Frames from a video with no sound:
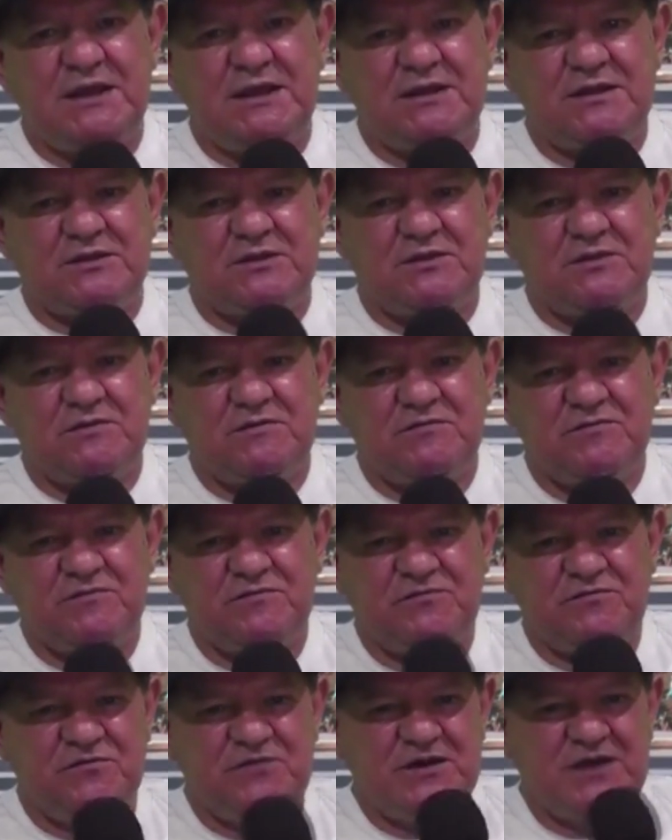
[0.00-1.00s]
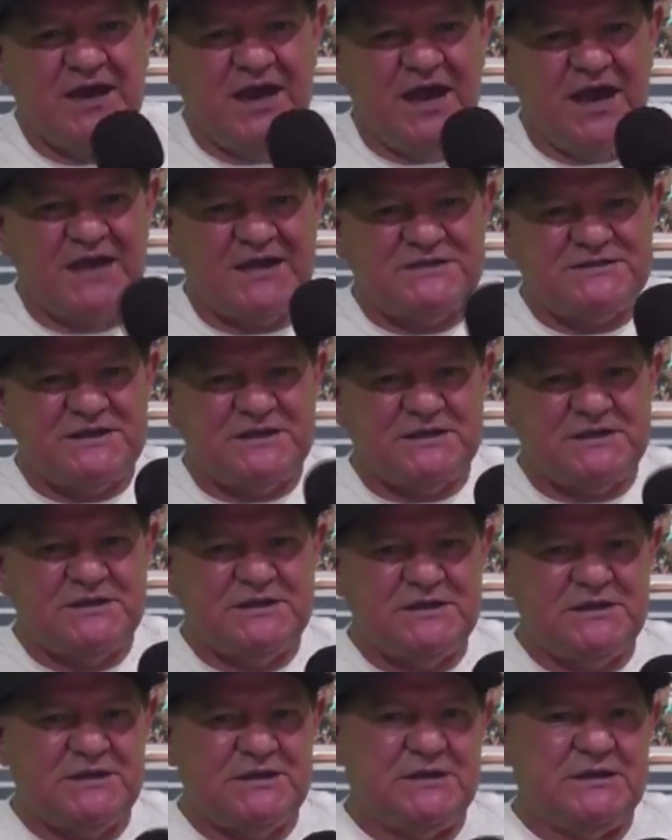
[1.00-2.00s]
Então, se não
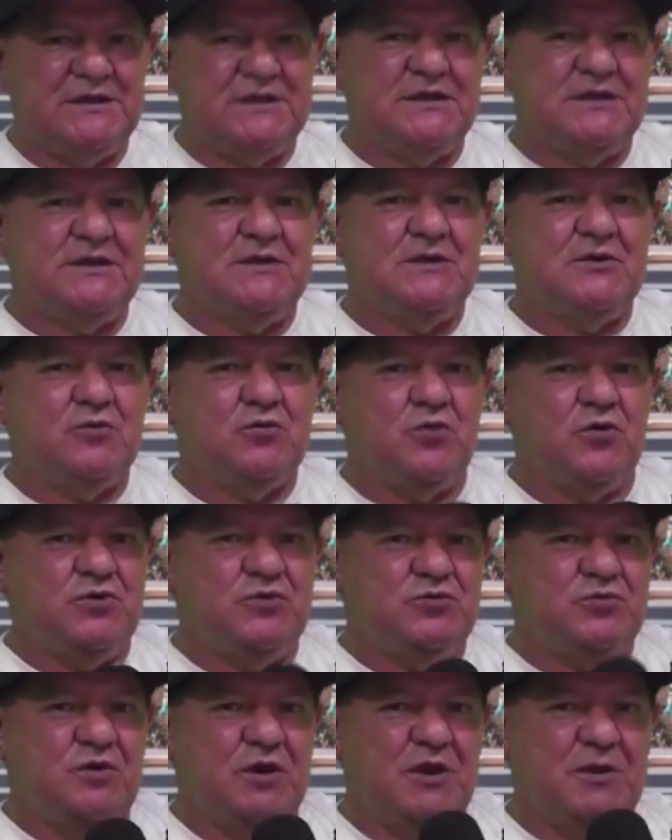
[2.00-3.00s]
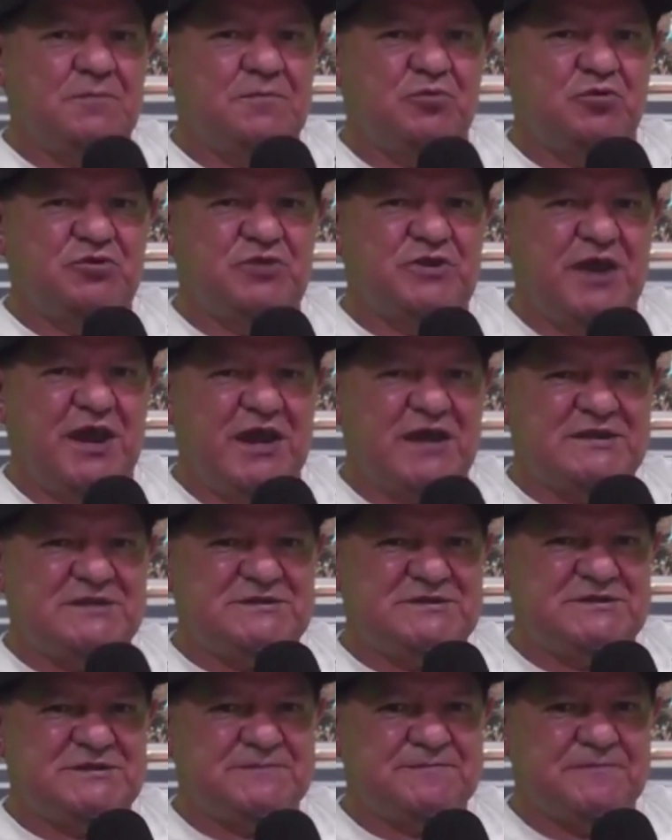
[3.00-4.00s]
temos uma capacidade técnica, e eu sei
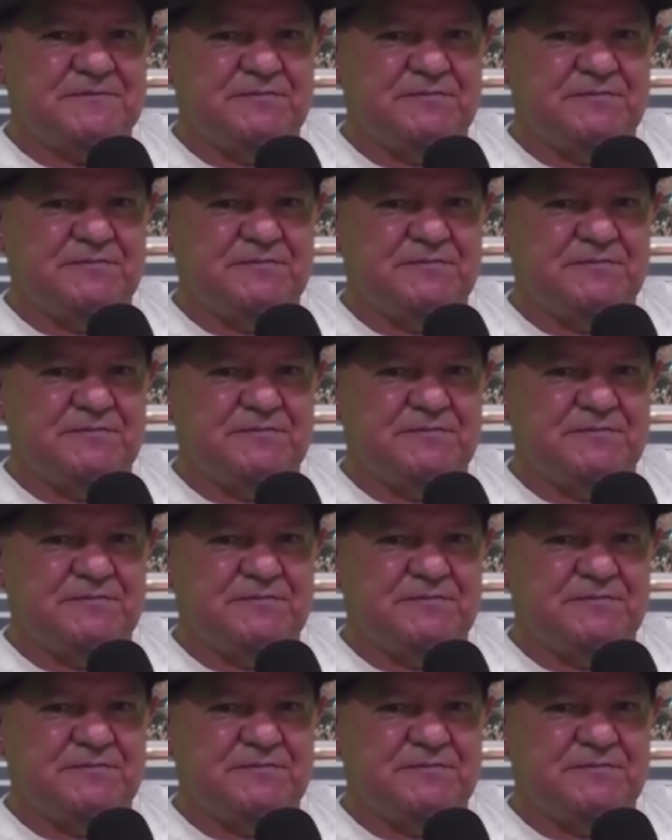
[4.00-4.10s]
que não